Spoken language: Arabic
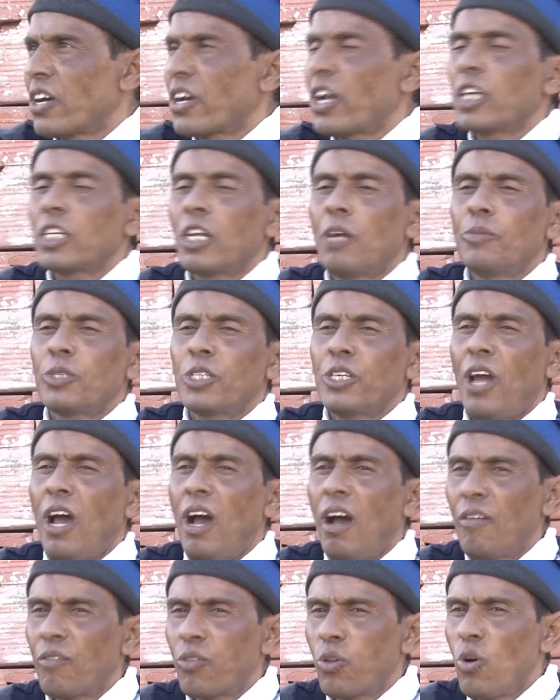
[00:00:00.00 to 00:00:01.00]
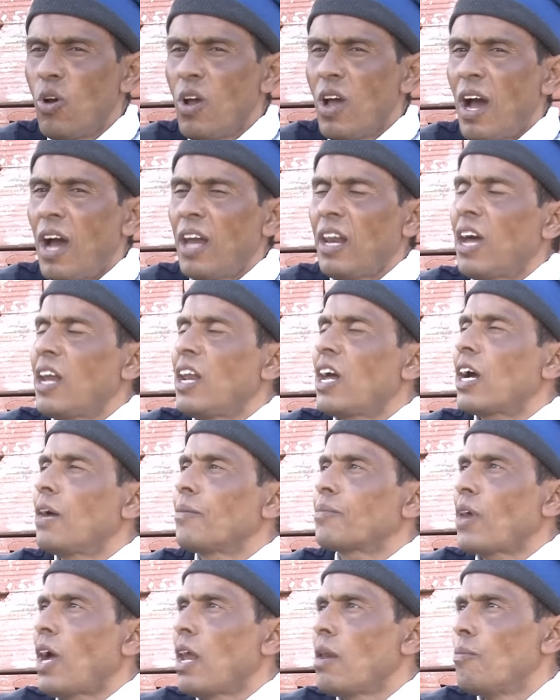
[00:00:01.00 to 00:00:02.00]
رانا باش نحافظوا على العلاقه
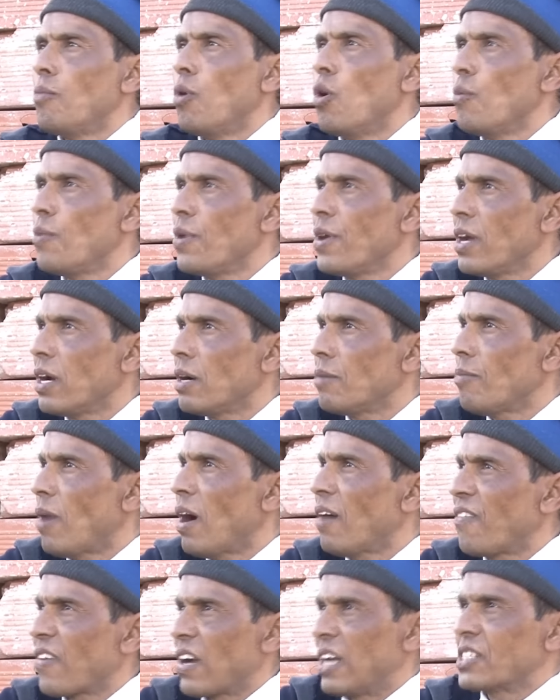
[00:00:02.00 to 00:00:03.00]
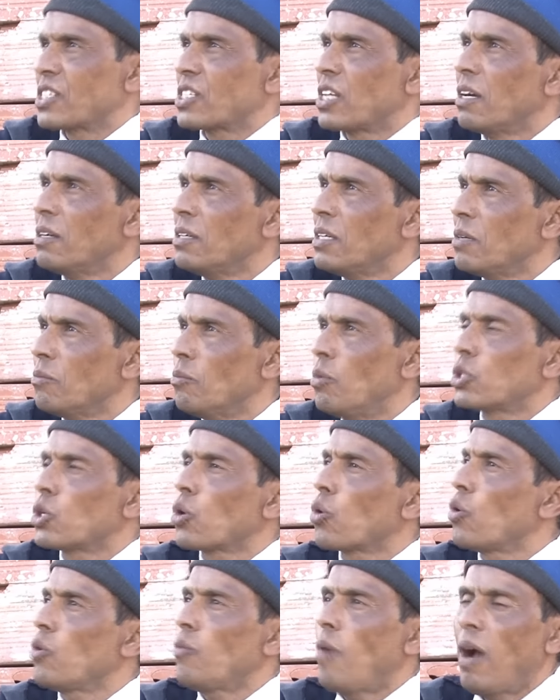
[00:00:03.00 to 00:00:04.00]
نتاع البهوميه مع فرنسا باش
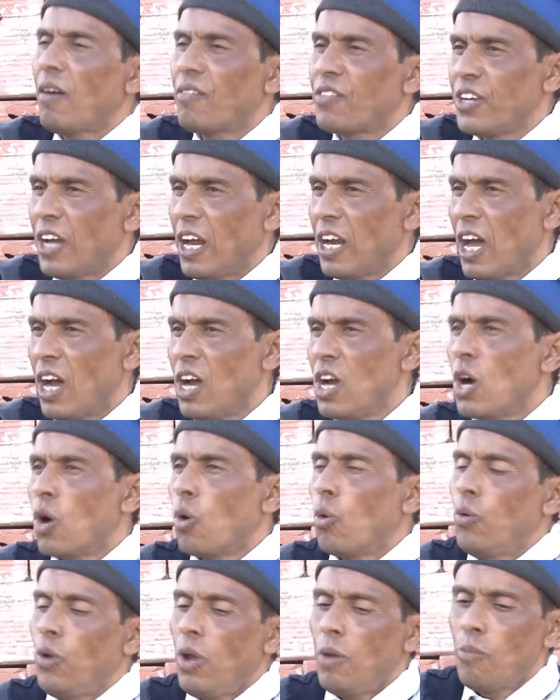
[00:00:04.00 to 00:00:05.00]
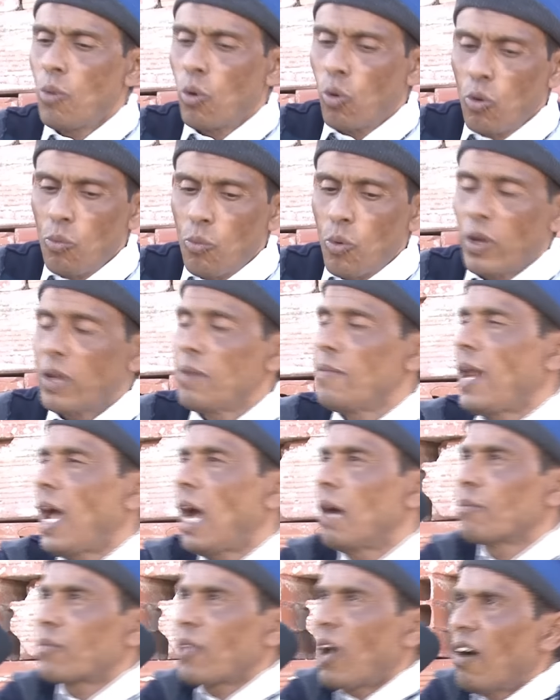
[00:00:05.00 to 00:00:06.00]
نقولوا محافظين عليها ونحب نقول المقيم
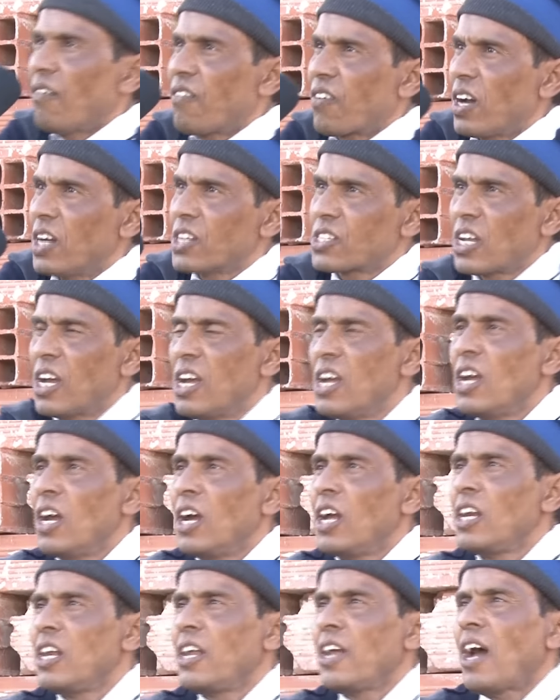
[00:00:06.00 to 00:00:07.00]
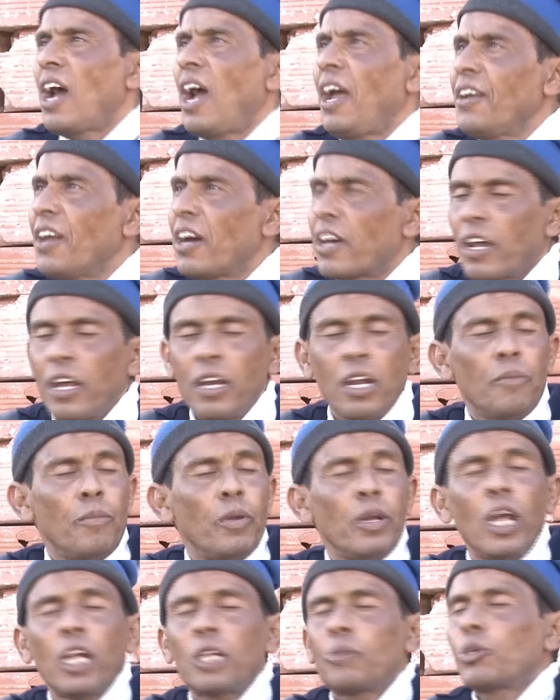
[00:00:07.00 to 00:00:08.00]
العام تاع فرنسا اللي احنا رانا
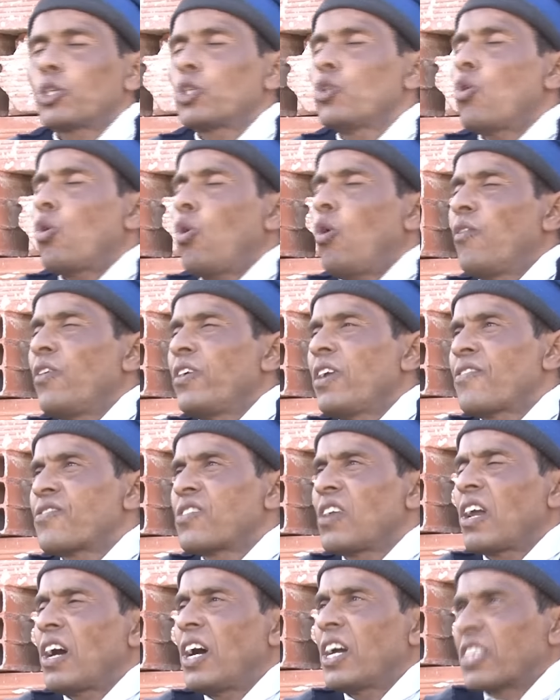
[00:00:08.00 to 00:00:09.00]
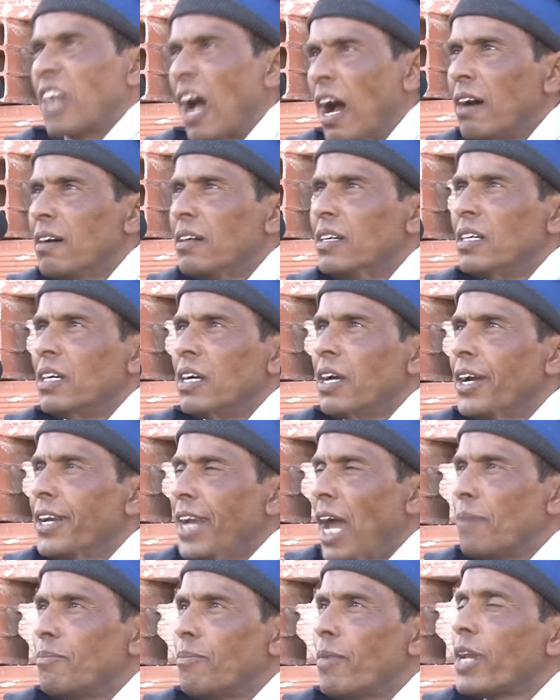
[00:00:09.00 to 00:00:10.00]
ماناش باش نوقعوا في نفس الخطا اي
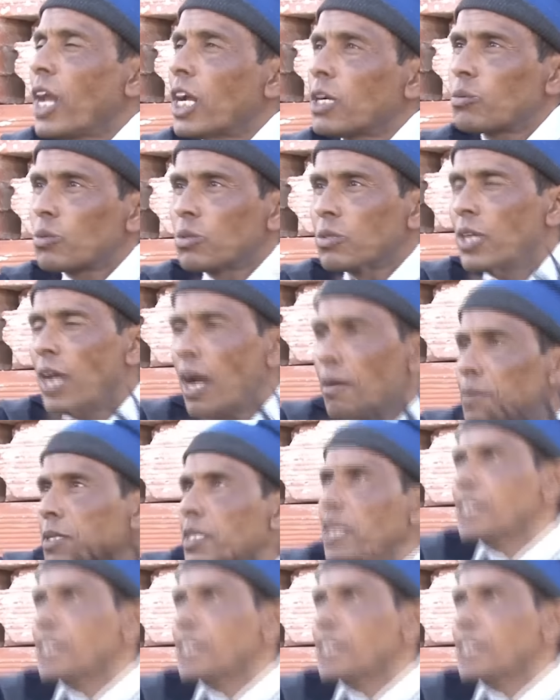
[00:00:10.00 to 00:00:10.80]
نعم ماناش يهبط